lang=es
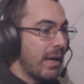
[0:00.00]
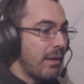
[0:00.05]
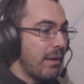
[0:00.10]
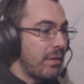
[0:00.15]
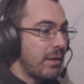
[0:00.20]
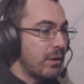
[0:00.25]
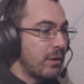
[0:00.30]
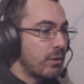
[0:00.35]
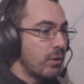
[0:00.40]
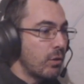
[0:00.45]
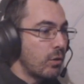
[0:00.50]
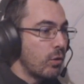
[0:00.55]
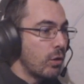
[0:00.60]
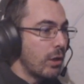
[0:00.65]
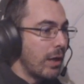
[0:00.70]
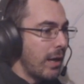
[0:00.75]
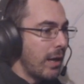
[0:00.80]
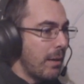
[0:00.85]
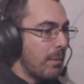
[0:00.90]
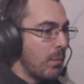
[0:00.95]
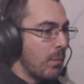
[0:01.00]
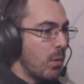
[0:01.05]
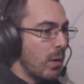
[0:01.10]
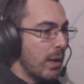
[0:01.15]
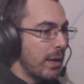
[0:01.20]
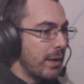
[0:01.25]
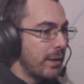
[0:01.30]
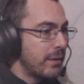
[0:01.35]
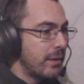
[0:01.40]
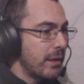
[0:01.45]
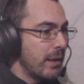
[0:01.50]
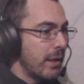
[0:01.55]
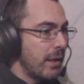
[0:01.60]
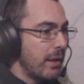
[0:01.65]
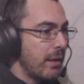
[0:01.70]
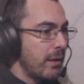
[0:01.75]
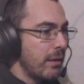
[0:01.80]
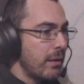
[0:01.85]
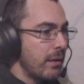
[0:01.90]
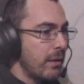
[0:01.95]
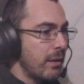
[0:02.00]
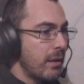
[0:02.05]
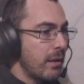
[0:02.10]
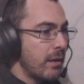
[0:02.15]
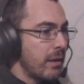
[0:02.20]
acertó con a la muerte.